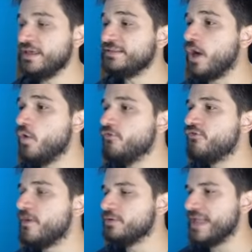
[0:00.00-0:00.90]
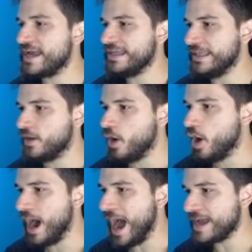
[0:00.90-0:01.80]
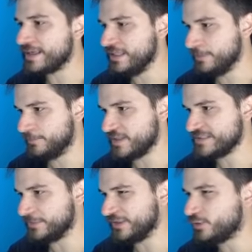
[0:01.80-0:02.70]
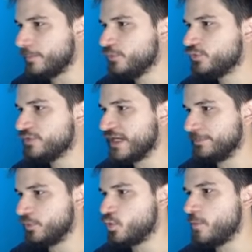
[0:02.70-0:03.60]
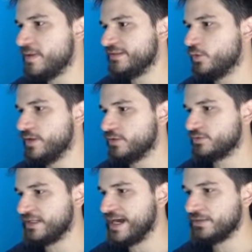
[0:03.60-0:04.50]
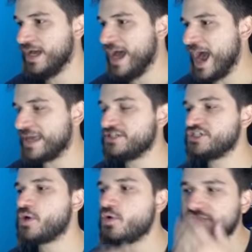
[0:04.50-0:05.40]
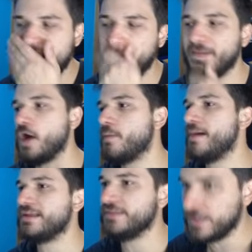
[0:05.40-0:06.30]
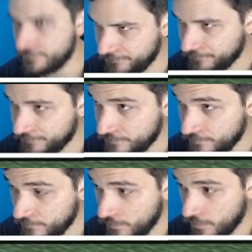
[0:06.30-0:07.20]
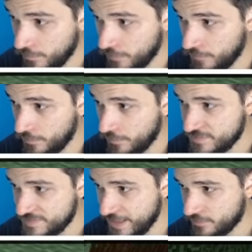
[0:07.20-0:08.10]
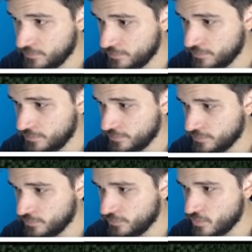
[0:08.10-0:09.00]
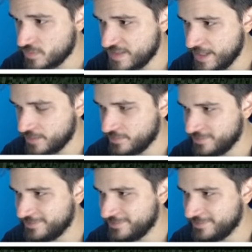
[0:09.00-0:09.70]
Então, vamos lá, galera. Ó, aqui, por exemplo, tem que tomar muito cuidado pra não cometer o erro, tá ligado? Aqui a gente já consegue pegar uma madeira. Certo? Não consegue?